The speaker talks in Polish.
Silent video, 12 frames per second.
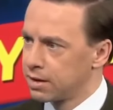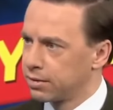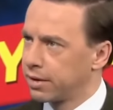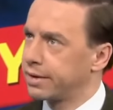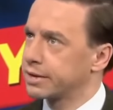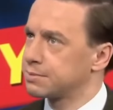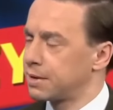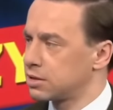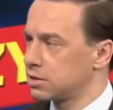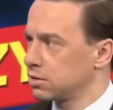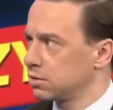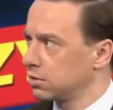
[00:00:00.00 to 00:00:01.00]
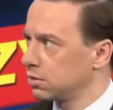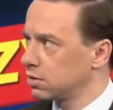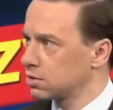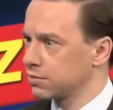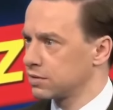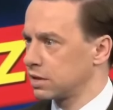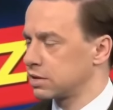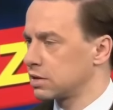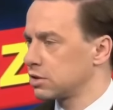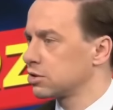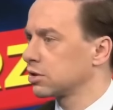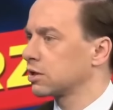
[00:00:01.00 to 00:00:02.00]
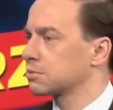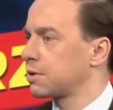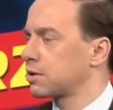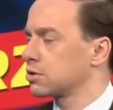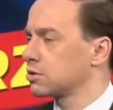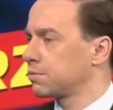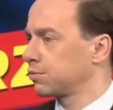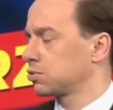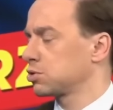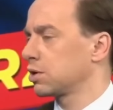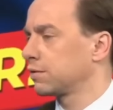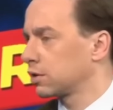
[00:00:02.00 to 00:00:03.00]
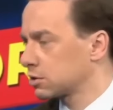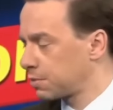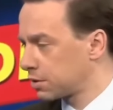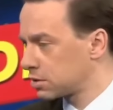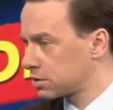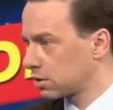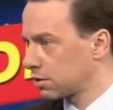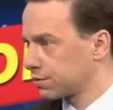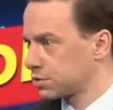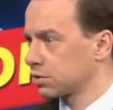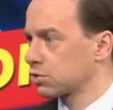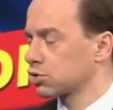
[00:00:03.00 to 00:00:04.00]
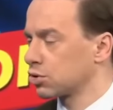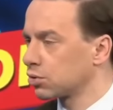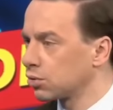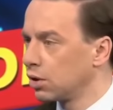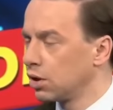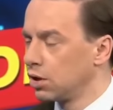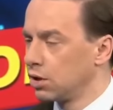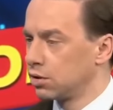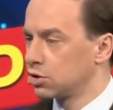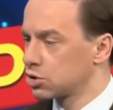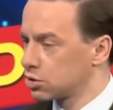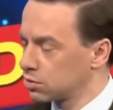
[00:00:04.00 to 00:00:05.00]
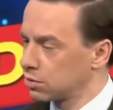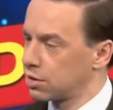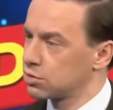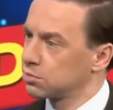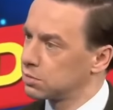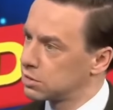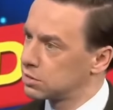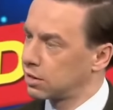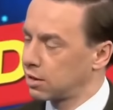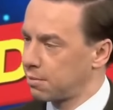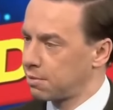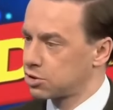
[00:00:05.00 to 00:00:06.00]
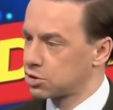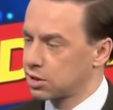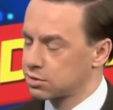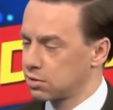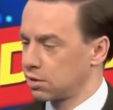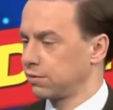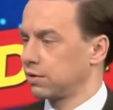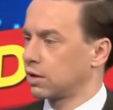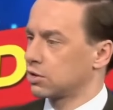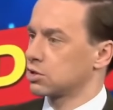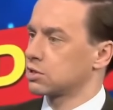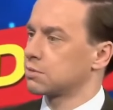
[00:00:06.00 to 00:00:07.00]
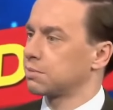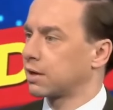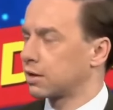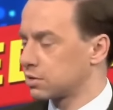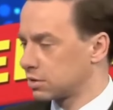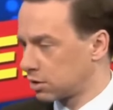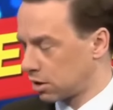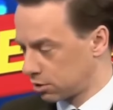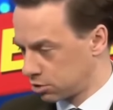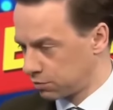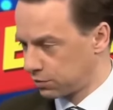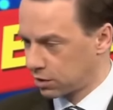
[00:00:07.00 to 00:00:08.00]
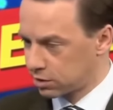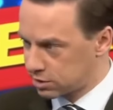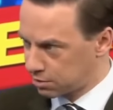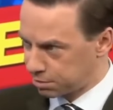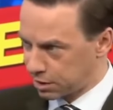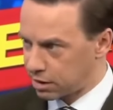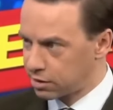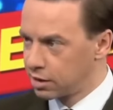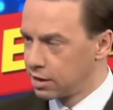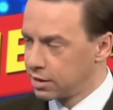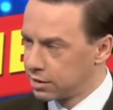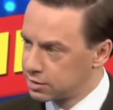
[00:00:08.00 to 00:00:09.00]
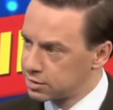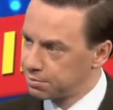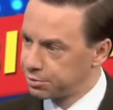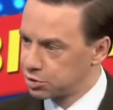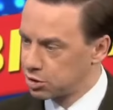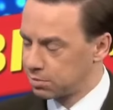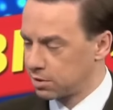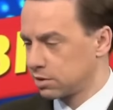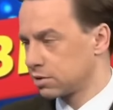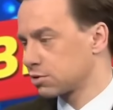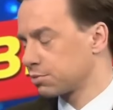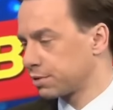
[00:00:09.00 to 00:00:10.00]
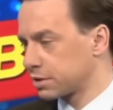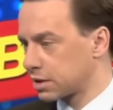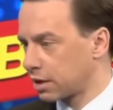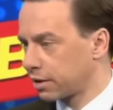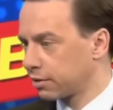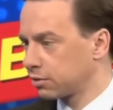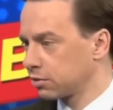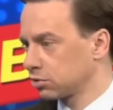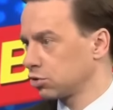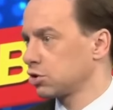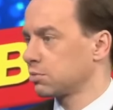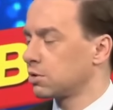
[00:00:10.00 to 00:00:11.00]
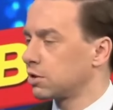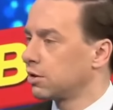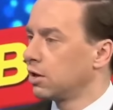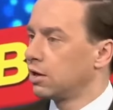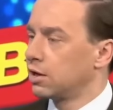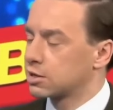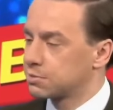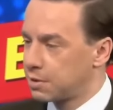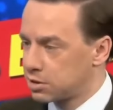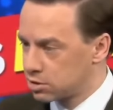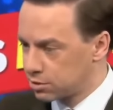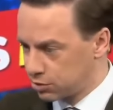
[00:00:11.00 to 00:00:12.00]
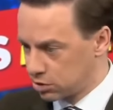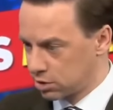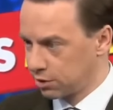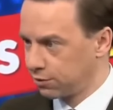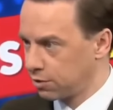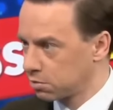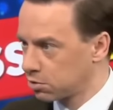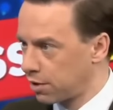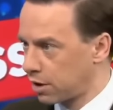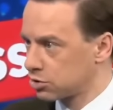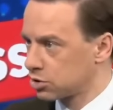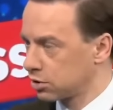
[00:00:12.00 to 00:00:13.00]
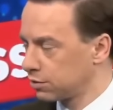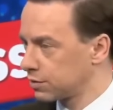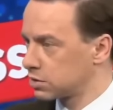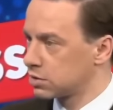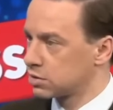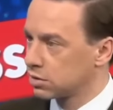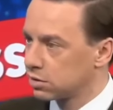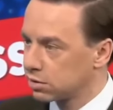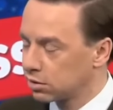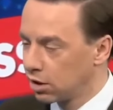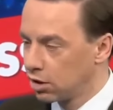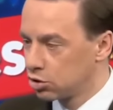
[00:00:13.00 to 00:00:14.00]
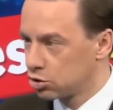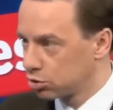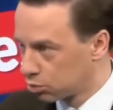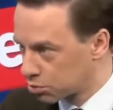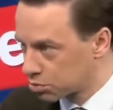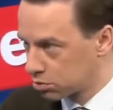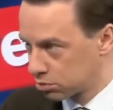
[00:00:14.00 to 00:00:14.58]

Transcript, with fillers: No a eksperci nie są w stanie znaleźć tych ekspertyz i powołują się nawet ekspertyz jego własnego rządu, jeszcze z okresu ministra Grabarczyka, z której wynika, że CPK Centralny, czy wtedy CPL, jest nam potrzebne i jest opłacalne. No to kto się myli? Eksperci ze wszystkich firm doradczych, inwestycyjnych, czy Tusk,